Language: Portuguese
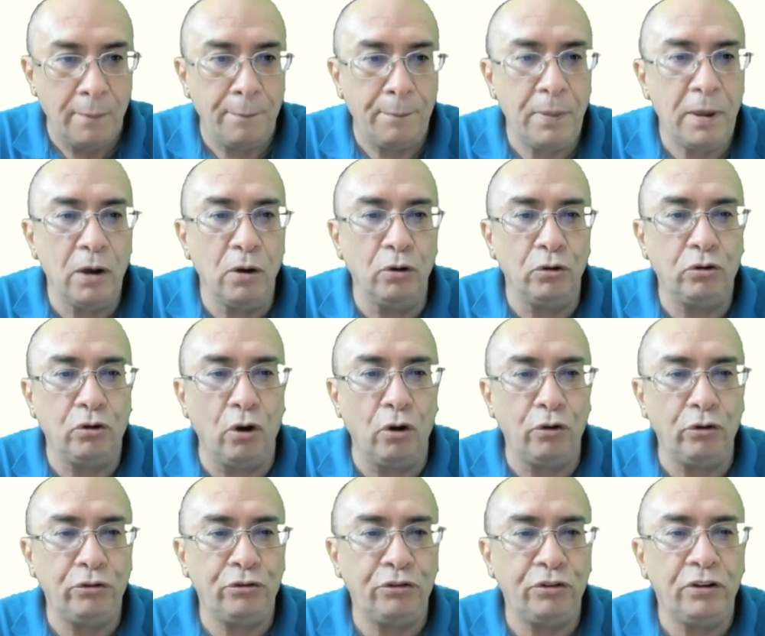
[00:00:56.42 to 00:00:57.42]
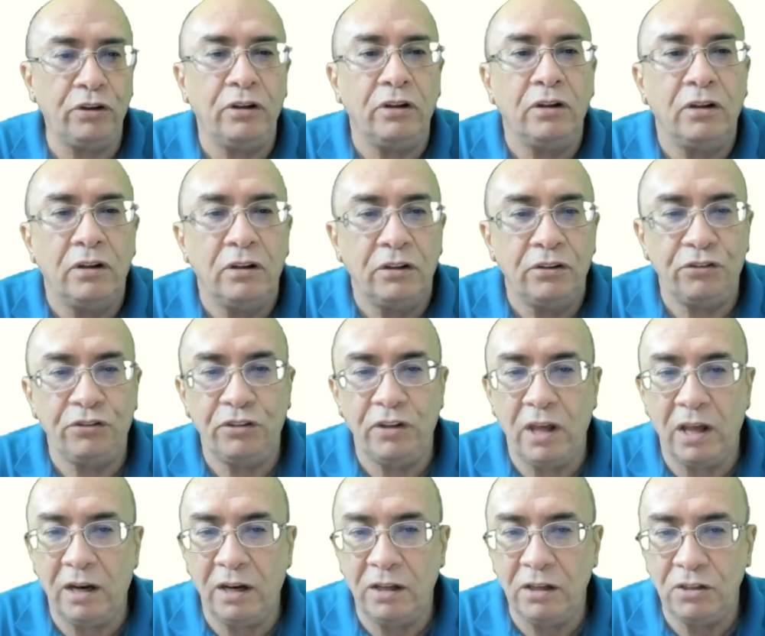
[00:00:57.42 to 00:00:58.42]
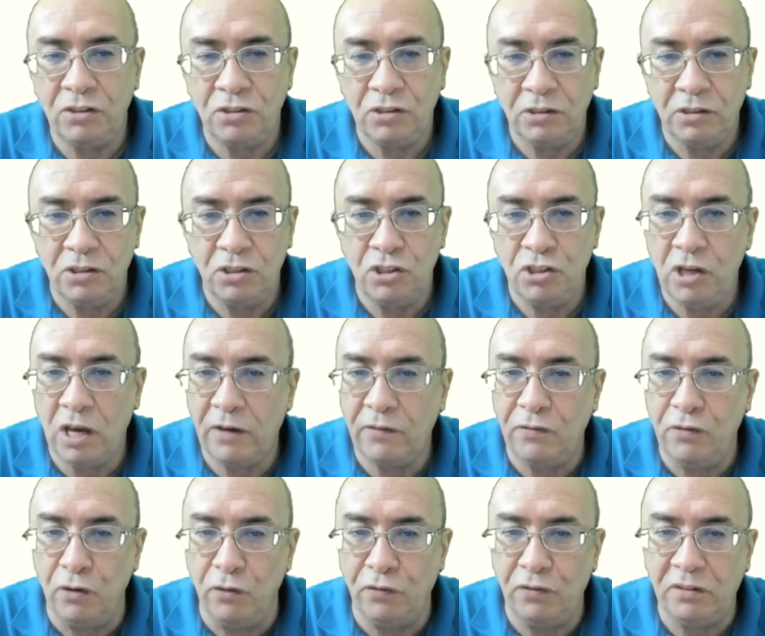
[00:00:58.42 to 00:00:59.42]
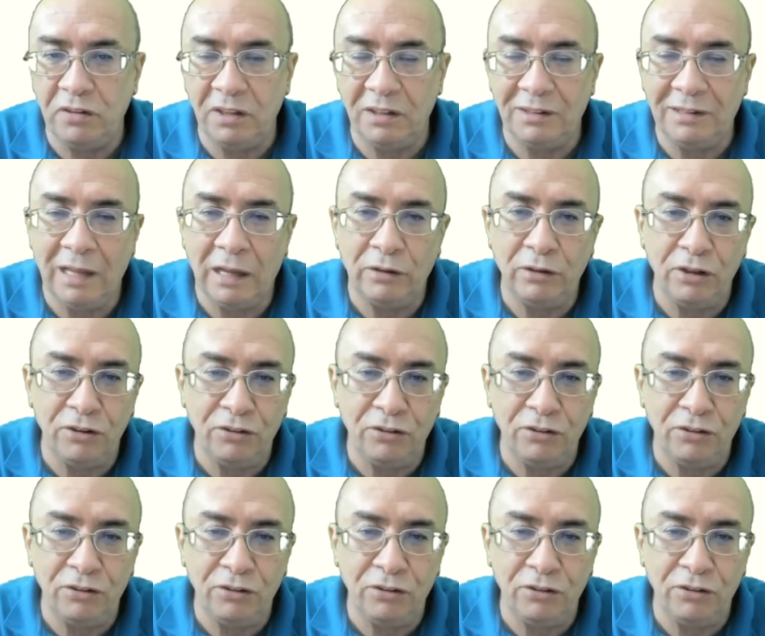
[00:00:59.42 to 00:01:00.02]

Perguntou-se se elas já haviam visitado